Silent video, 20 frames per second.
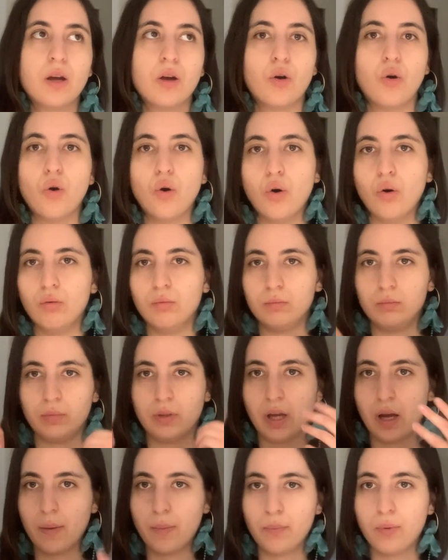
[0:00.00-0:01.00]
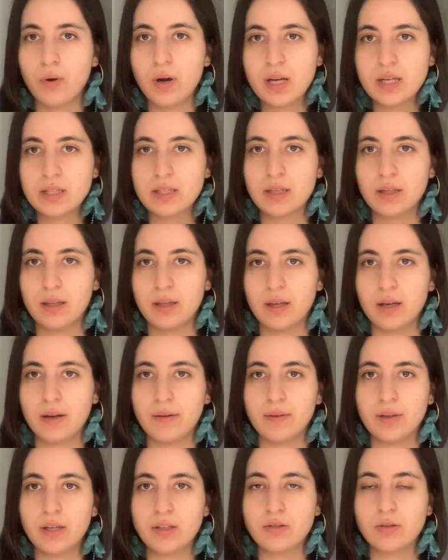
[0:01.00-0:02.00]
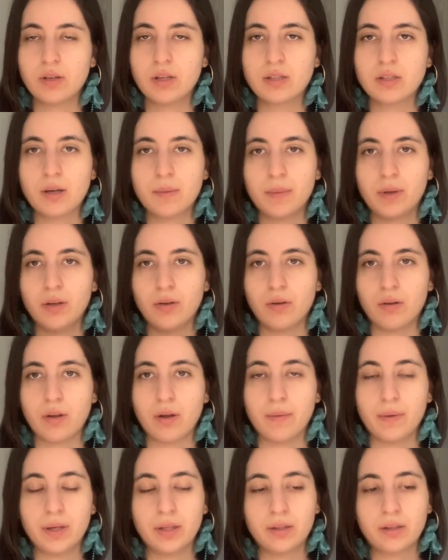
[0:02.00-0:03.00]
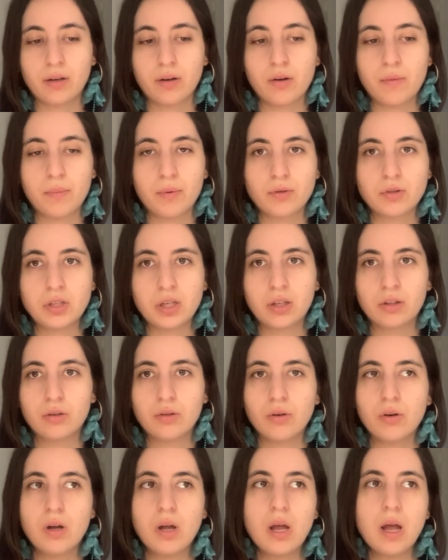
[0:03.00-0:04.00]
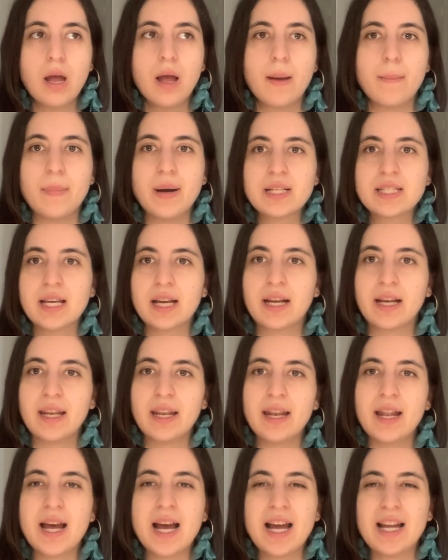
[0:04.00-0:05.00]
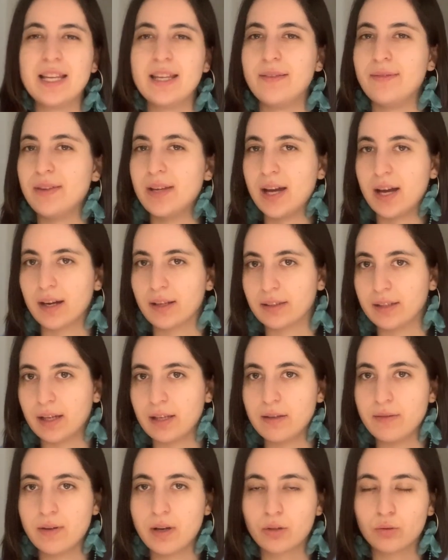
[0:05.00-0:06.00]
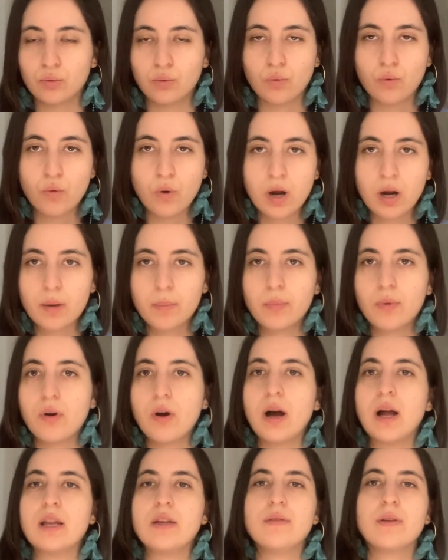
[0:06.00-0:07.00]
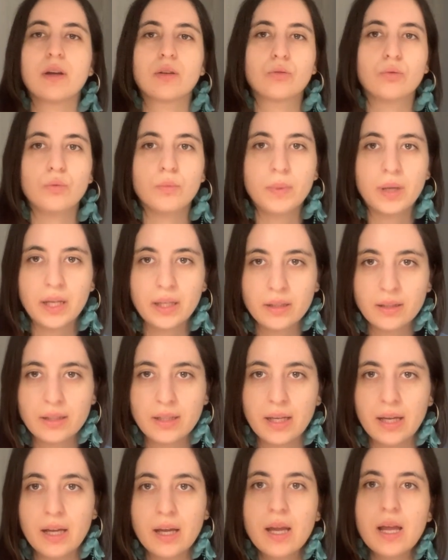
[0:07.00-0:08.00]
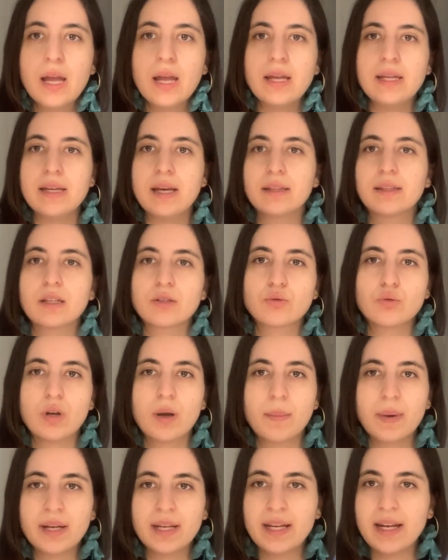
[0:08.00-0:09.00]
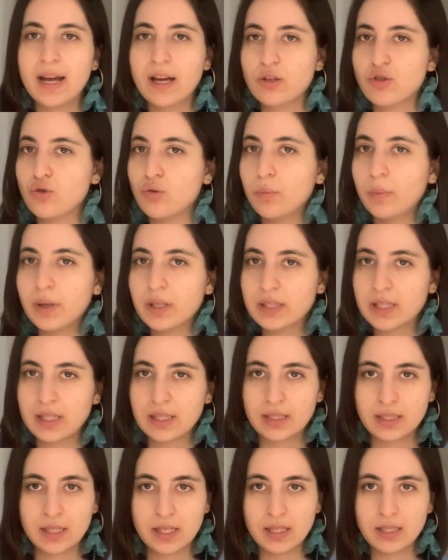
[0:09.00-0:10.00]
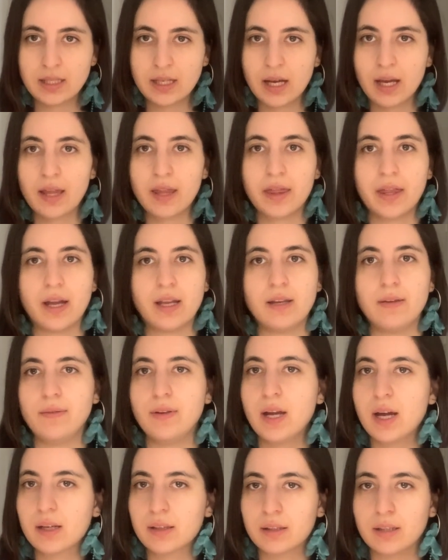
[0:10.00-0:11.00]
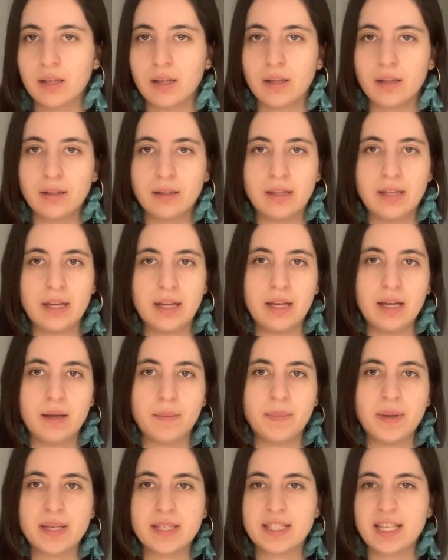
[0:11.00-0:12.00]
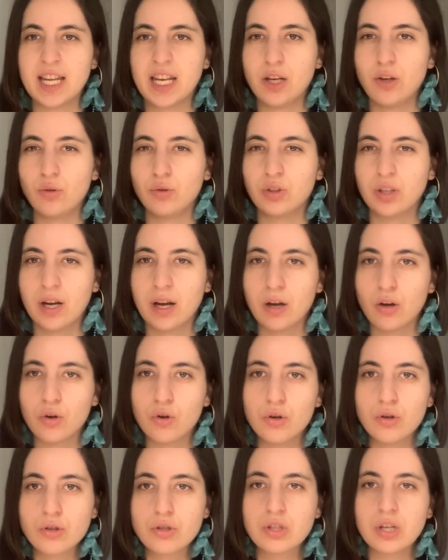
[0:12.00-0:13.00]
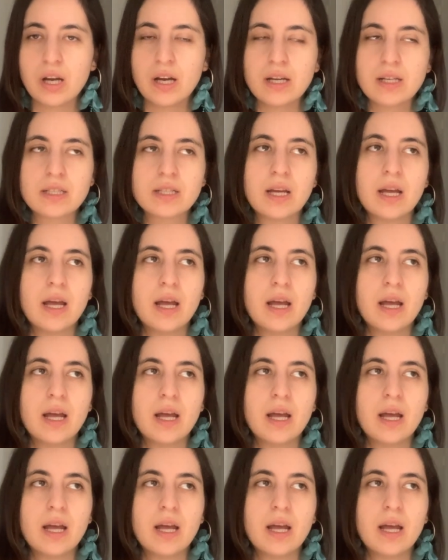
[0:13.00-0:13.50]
o después de haber hecho el examen o de haber entregado el proyecto, vas a querer aliviarte, aliviar tu cuerpo, aliviar tu mente. Y esta es una manera súper sencilla de aliviarte, de pensar en otras cosas,